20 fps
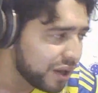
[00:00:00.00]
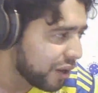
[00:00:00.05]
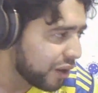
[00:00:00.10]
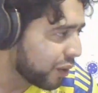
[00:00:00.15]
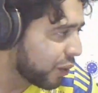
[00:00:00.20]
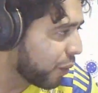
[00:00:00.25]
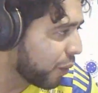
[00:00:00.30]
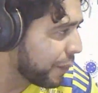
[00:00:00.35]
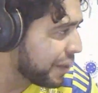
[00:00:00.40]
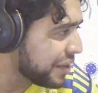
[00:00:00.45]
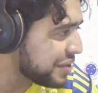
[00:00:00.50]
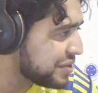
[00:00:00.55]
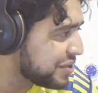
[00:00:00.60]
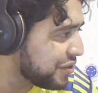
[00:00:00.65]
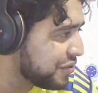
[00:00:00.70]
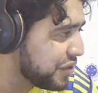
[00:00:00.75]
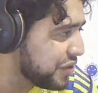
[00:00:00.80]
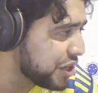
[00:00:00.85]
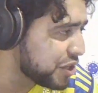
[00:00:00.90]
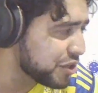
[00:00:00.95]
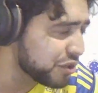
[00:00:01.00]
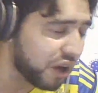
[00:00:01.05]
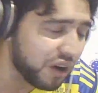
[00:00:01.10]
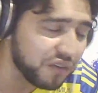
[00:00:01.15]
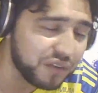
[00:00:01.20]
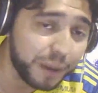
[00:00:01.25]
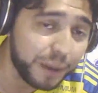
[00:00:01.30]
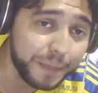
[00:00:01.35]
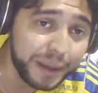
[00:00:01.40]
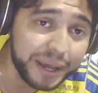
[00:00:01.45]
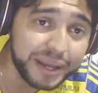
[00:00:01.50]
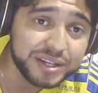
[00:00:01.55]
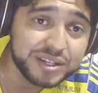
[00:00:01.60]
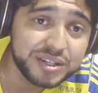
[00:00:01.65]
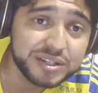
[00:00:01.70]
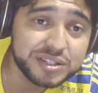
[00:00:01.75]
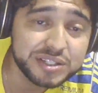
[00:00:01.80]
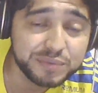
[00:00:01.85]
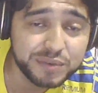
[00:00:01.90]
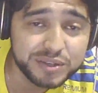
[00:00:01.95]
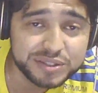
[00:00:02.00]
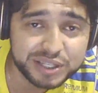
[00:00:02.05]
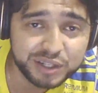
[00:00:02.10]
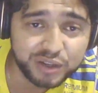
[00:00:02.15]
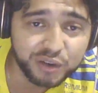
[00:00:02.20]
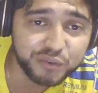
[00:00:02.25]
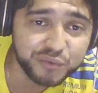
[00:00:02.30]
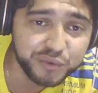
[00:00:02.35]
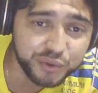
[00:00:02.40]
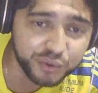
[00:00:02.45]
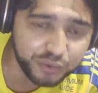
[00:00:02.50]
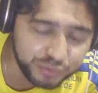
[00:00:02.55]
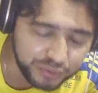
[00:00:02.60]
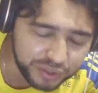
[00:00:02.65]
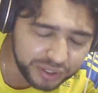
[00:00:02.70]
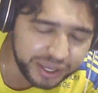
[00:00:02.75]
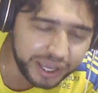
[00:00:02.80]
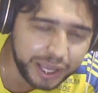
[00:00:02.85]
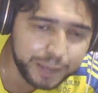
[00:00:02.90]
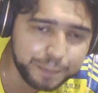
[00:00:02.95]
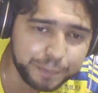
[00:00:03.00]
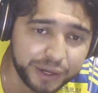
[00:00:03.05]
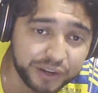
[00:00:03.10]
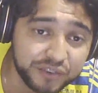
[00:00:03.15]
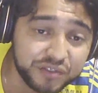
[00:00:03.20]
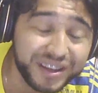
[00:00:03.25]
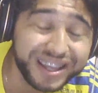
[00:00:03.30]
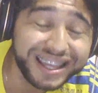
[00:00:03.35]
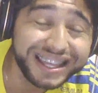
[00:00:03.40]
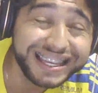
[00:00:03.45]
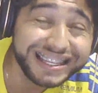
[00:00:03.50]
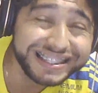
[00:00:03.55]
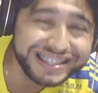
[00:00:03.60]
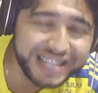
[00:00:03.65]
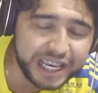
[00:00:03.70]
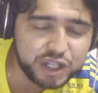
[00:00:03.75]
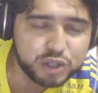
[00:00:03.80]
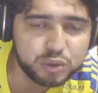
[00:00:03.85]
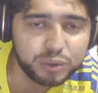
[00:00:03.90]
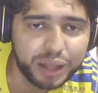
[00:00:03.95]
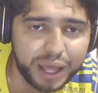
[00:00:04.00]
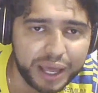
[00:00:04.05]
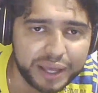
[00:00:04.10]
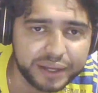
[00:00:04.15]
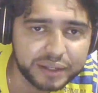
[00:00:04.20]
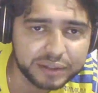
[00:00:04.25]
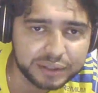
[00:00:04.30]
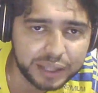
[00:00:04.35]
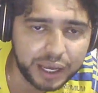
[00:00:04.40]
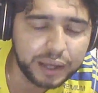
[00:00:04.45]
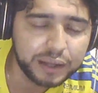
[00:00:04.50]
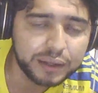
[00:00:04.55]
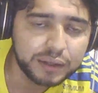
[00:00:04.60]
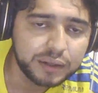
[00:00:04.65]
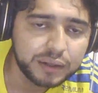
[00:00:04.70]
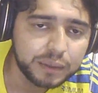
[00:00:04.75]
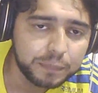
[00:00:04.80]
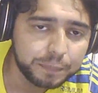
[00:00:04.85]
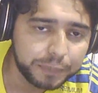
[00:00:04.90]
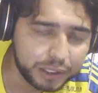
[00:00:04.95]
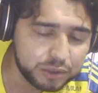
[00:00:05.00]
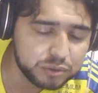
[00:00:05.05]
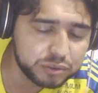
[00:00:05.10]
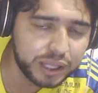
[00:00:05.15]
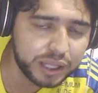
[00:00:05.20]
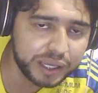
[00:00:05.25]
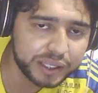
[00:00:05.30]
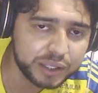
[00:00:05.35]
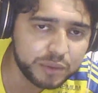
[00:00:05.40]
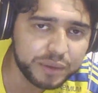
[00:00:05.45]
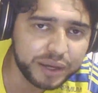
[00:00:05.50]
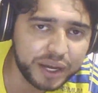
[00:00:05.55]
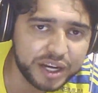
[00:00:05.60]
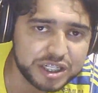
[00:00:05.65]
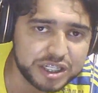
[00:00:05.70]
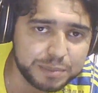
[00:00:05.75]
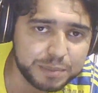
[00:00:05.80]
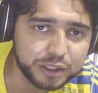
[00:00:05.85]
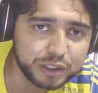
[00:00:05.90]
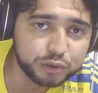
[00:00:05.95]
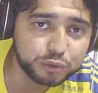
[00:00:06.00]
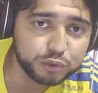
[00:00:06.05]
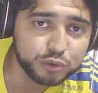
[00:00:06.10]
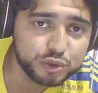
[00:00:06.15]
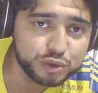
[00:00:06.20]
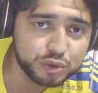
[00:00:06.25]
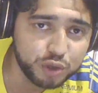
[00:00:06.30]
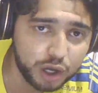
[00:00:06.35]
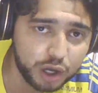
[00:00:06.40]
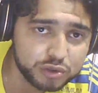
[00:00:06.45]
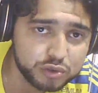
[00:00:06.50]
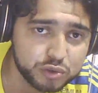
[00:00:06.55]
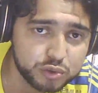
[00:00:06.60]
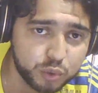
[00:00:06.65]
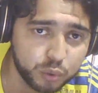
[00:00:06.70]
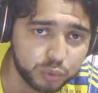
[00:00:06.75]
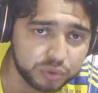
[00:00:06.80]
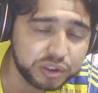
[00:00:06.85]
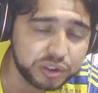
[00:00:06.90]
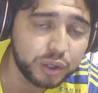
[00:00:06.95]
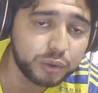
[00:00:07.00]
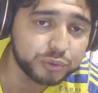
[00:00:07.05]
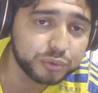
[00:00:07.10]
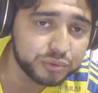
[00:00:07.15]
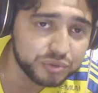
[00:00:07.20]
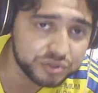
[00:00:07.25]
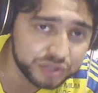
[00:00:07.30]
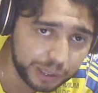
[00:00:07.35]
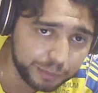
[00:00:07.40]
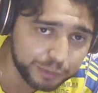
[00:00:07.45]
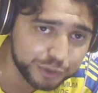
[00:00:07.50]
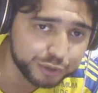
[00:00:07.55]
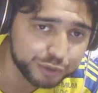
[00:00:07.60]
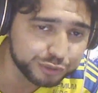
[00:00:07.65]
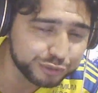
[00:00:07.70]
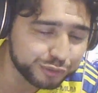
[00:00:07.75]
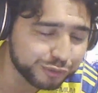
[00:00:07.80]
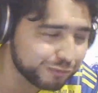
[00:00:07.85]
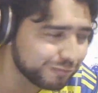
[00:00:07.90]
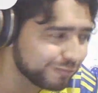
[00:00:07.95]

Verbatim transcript: com esse vídeo novamente. Se você não viu, fica aí para ver e deixa o like, tá? Para ajudar aqui o engajamento dos nossos conteúdos. Tamo junto!